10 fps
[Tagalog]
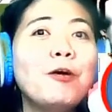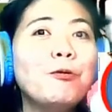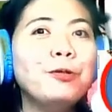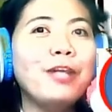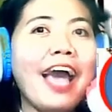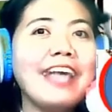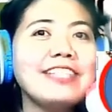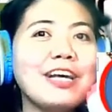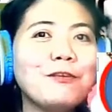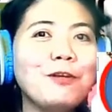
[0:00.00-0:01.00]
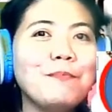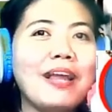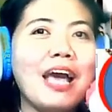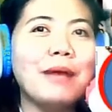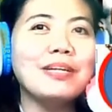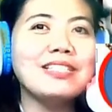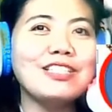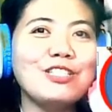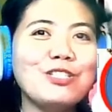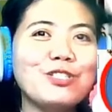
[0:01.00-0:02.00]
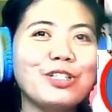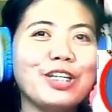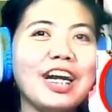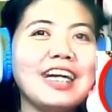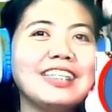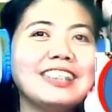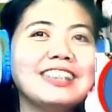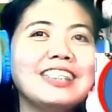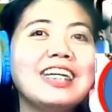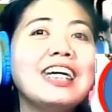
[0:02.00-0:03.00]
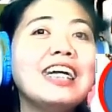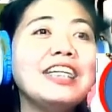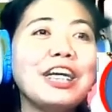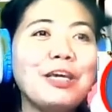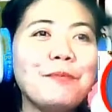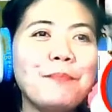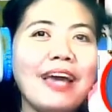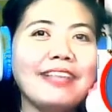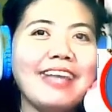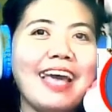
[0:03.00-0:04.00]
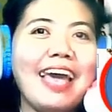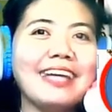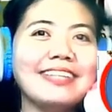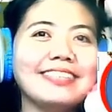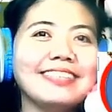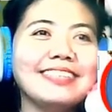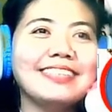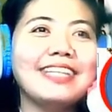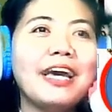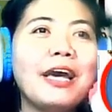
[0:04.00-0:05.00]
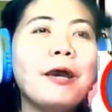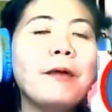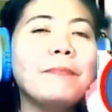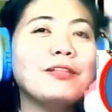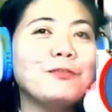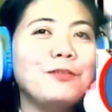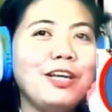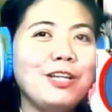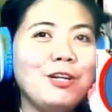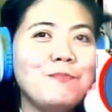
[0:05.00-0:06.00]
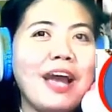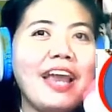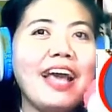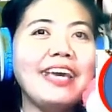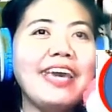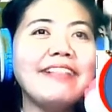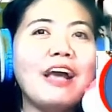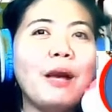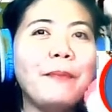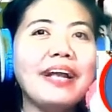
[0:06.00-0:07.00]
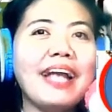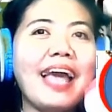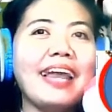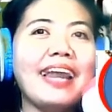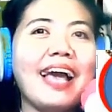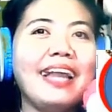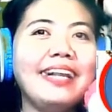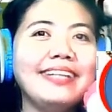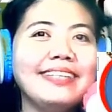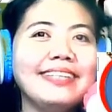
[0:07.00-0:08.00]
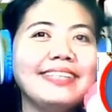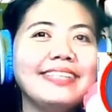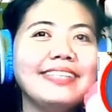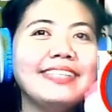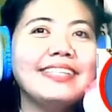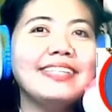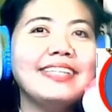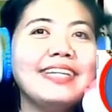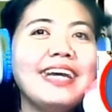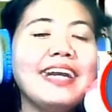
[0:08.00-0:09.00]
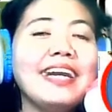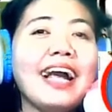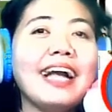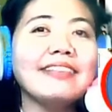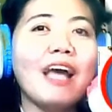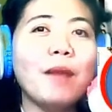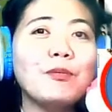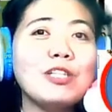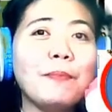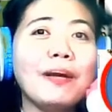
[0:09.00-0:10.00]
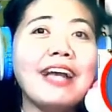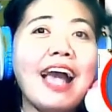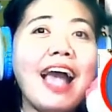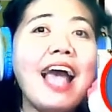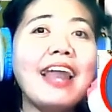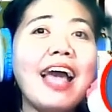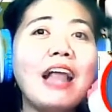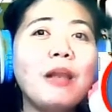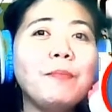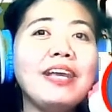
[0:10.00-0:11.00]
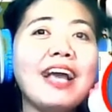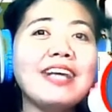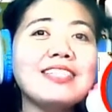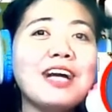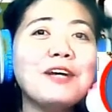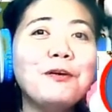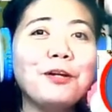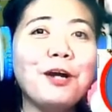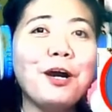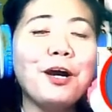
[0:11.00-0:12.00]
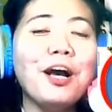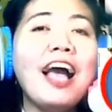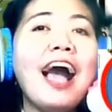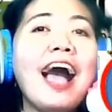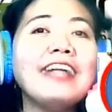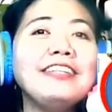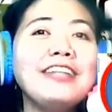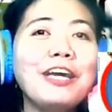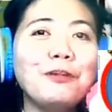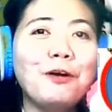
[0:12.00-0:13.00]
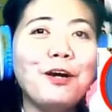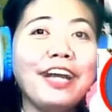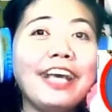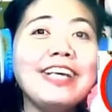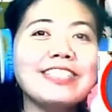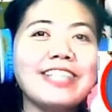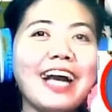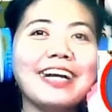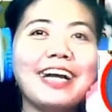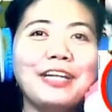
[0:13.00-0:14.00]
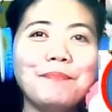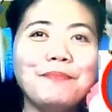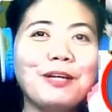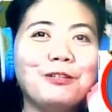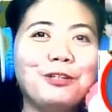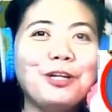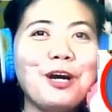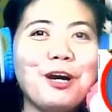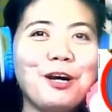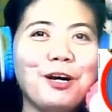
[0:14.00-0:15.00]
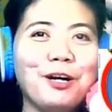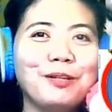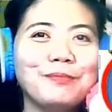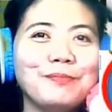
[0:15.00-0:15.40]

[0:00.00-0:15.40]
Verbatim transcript: Una ay sanggol pa lamang si Teacher. Naging bata. Patuloy na lumalaki at nakapag-aral. Nakatapos sa pag-aaral bilang isang guro at ngayon ay isang ganap na guro.